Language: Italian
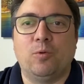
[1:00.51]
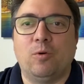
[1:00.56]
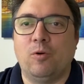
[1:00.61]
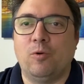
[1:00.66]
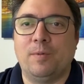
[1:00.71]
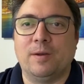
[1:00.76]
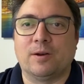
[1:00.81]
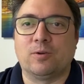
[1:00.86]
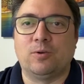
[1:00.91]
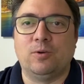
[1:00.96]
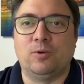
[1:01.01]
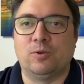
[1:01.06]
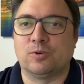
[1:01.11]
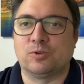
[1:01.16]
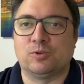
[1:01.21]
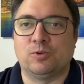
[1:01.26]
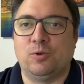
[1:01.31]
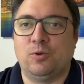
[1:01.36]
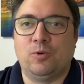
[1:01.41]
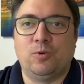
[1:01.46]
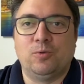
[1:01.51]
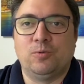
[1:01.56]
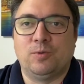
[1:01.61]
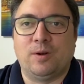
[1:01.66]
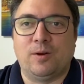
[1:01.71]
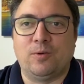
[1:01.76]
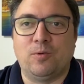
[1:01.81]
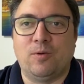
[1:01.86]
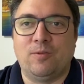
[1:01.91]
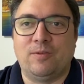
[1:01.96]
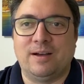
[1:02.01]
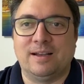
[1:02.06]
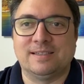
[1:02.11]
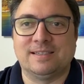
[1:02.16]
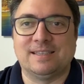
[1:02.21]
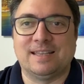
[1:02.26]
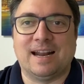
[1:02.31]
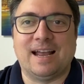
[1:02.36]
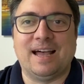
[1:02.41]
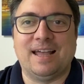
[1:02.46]
nuovo percorso o una nuova
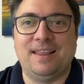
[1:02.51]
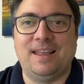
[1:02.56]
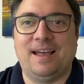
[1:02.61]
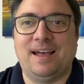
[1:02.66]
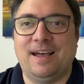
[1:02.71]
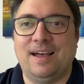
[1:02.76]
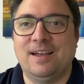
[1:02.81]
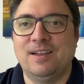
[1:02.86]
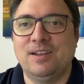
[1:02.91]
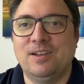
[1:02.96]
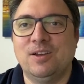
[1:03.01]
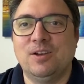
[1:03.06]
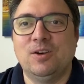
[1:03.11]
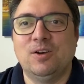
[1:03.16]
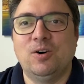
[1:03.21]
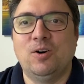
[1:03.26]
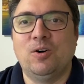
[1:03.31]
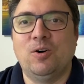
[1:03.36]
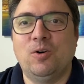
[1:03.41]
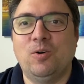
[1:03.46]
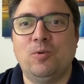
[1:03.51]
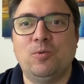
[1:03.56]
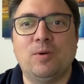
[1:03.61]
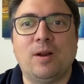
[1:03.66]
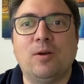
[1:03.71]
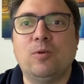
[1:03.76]
strada o una